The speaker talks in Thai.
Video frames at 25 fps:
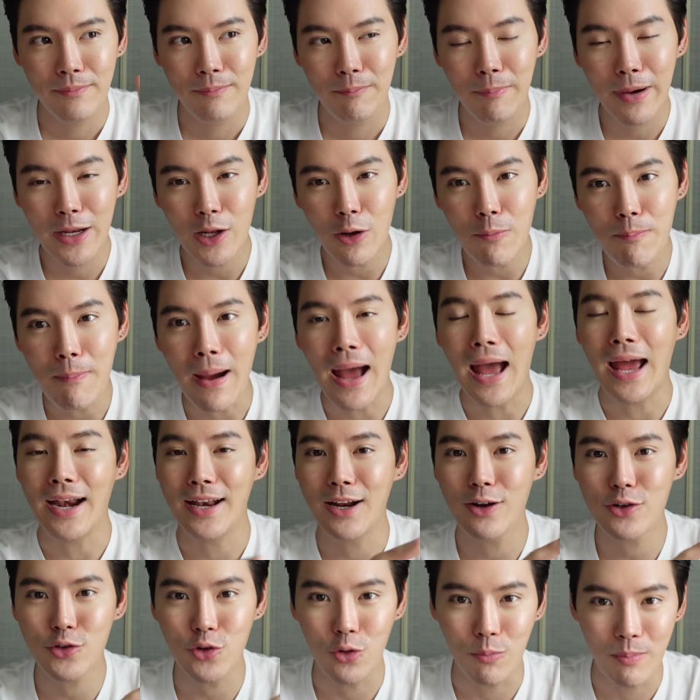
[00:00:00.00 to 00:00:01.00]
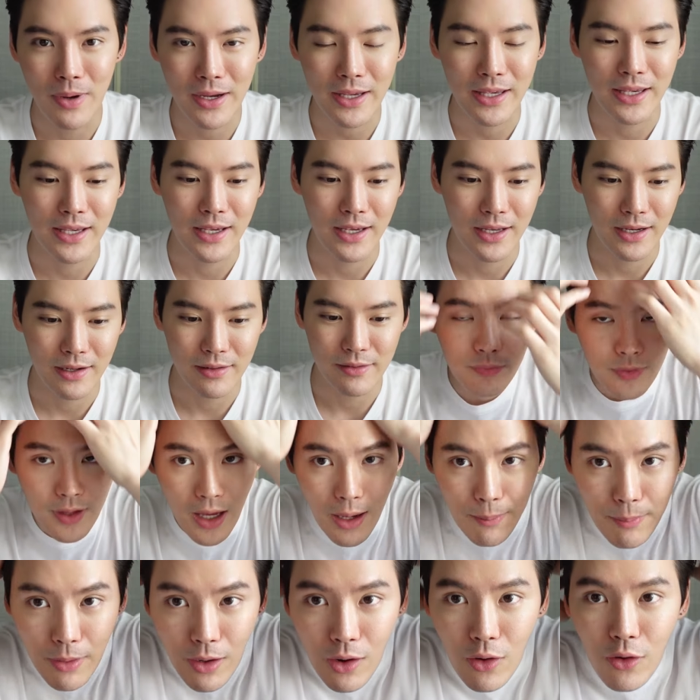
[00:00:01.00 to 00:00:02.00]
ไม่ต้องหมาดเท่าทรงเมื่อกี้นะค
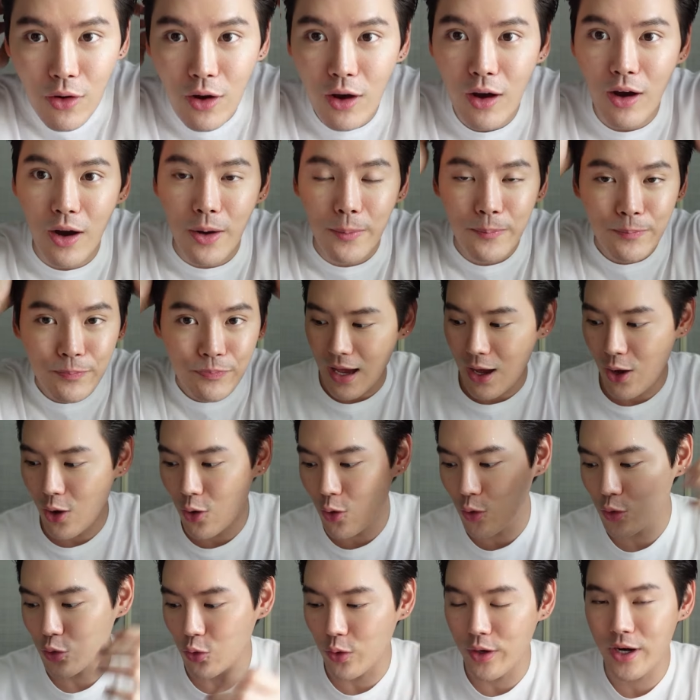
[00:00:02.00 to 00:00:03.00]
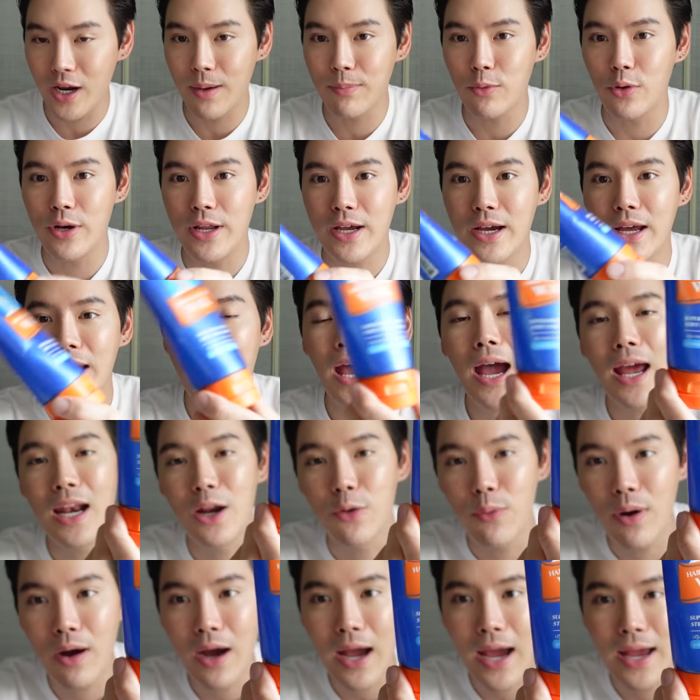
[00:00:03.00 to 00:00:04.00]
รับแล้วเราก็เอาตัวเดิมตัวนี้ก็ได้หรื
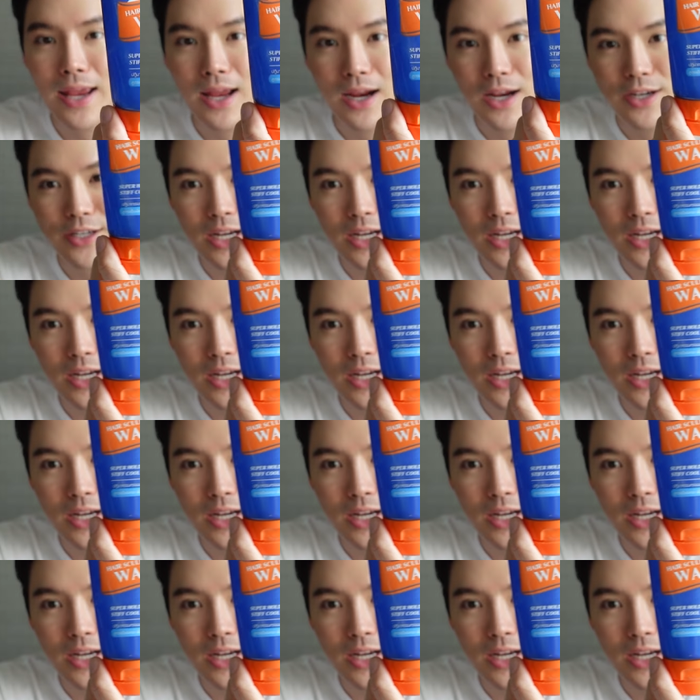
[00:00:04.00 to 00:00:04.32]
อว่าใครอยาก